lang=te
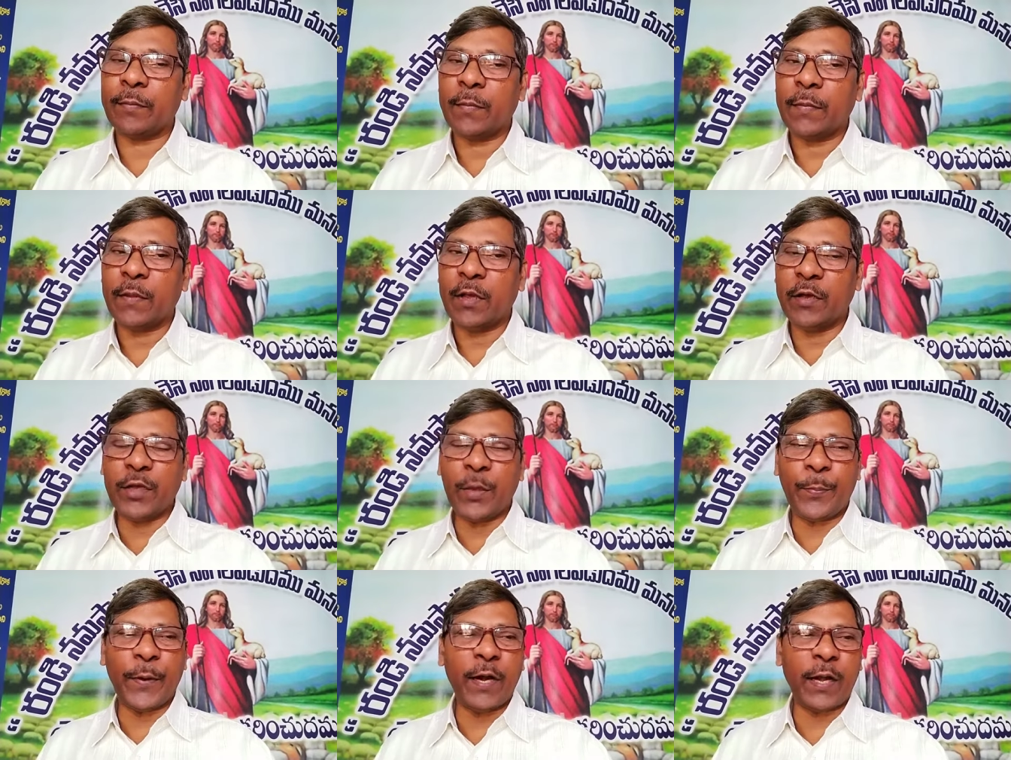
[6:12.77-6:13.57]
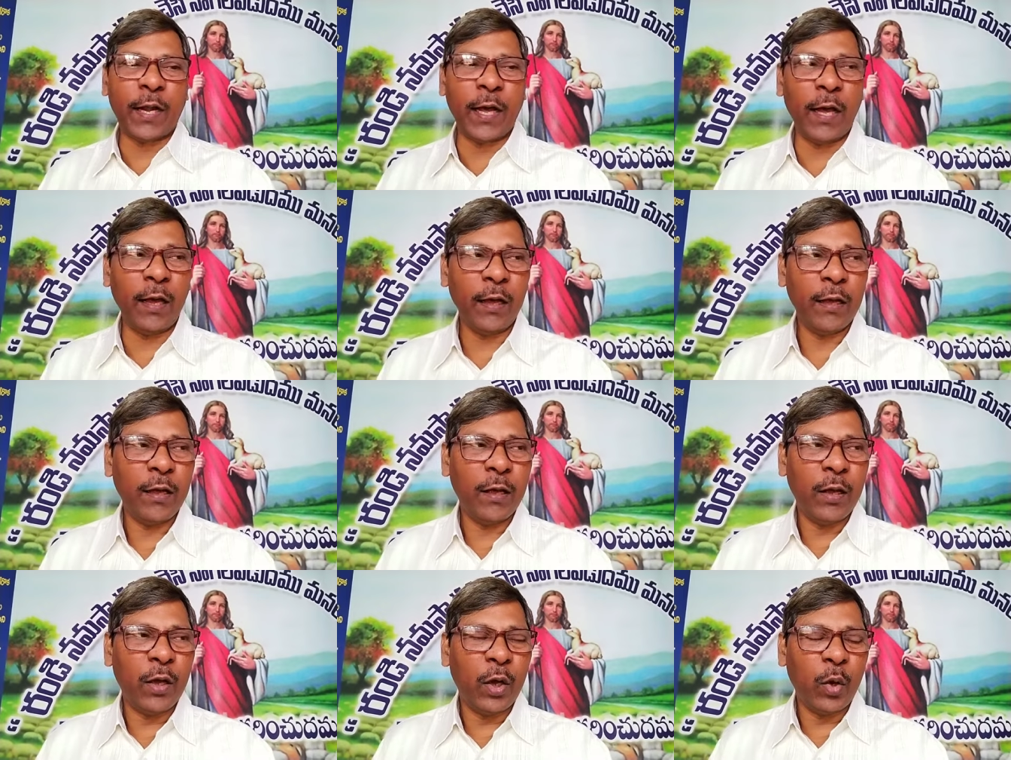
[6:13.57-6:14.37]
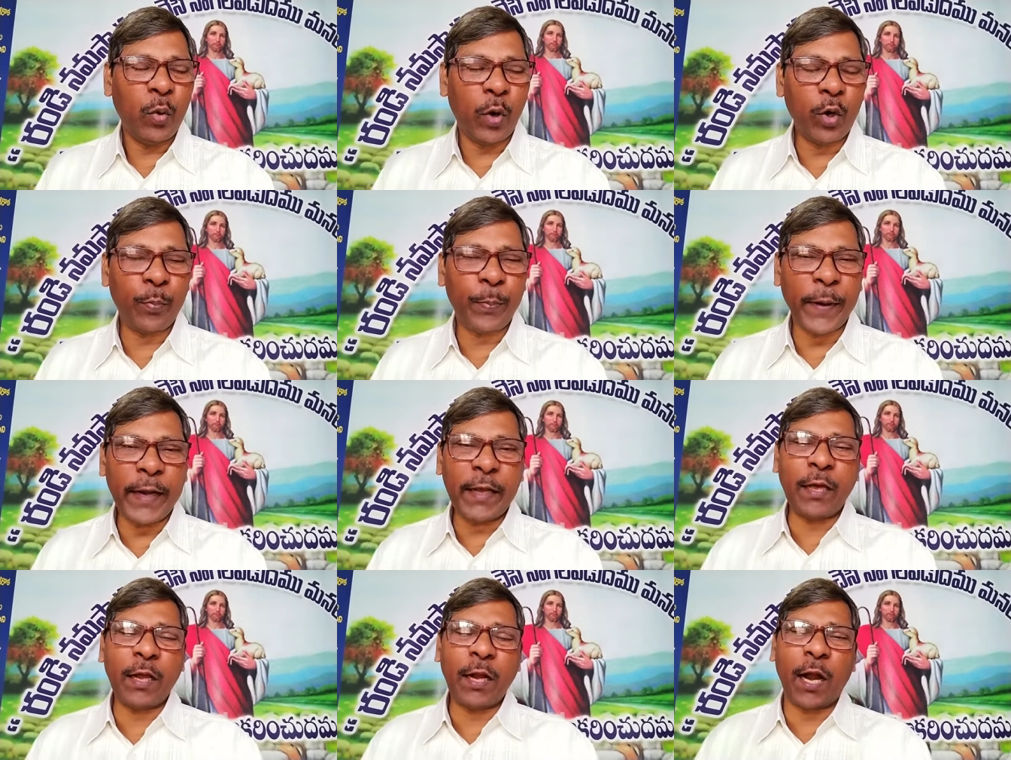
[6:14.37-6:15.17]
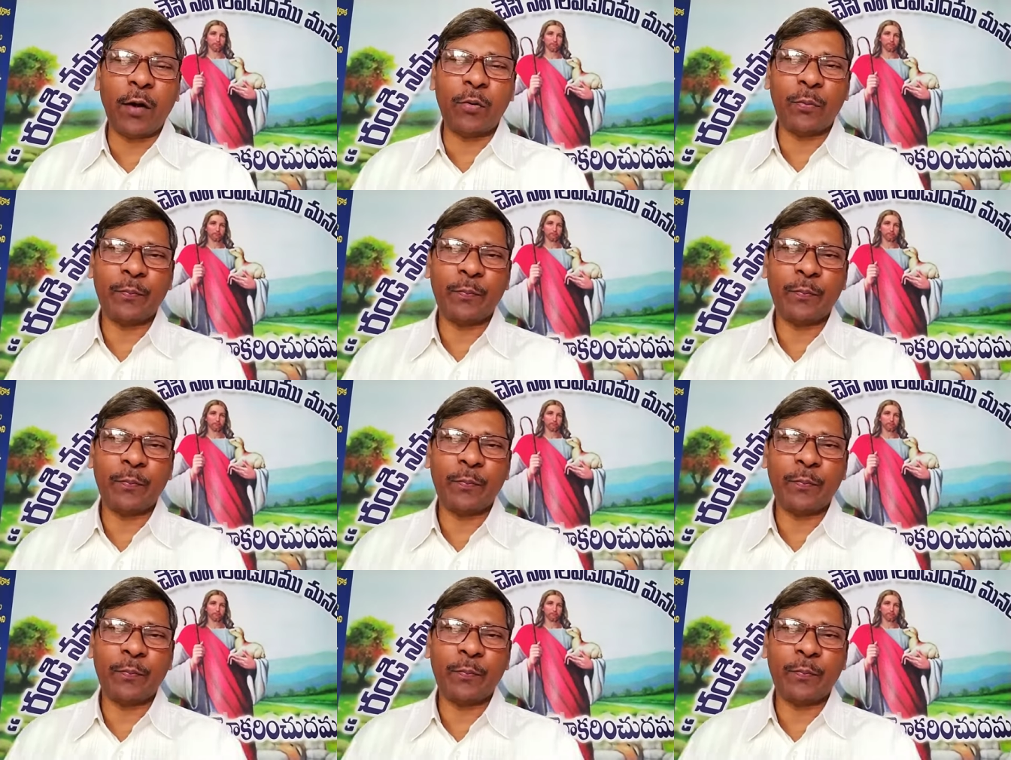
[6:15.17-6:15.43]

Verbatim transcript: ఏం చెప్పాడట వాడు పనికిరాడు